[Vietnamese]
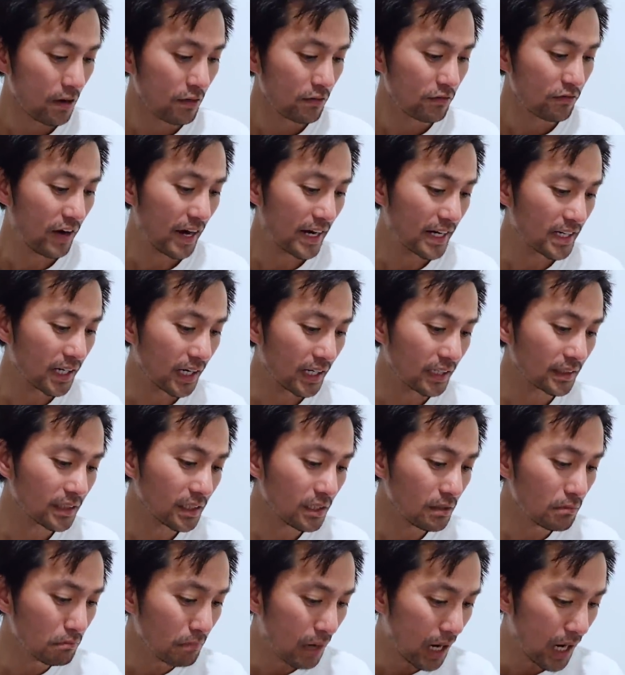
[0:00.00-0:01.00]
phải gửi
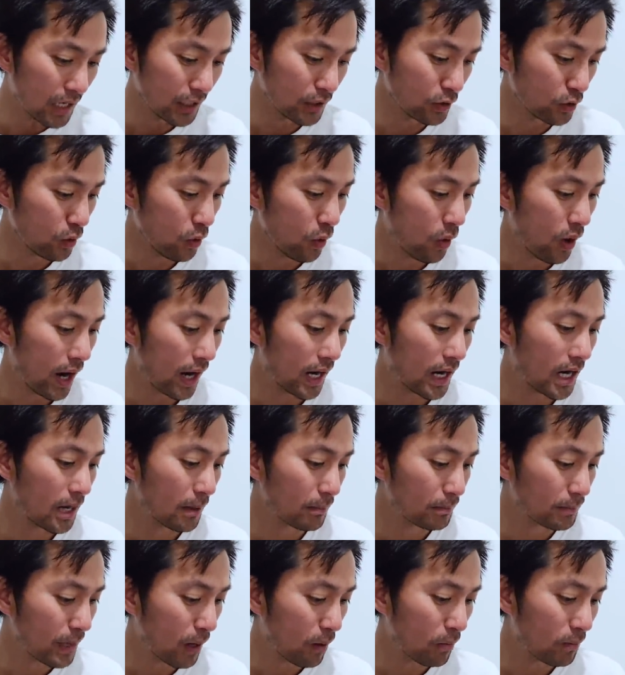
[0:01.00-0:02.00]
thư mời hoặc
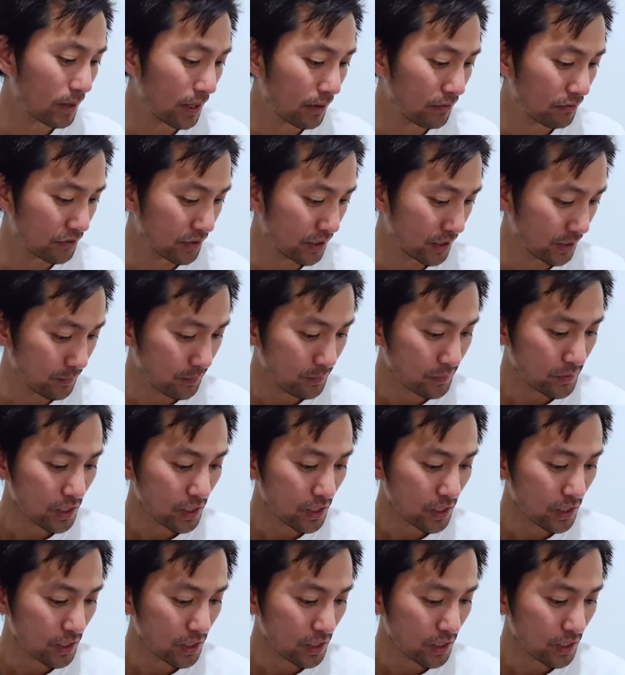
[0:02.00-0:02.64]
hợp đồng làm việc,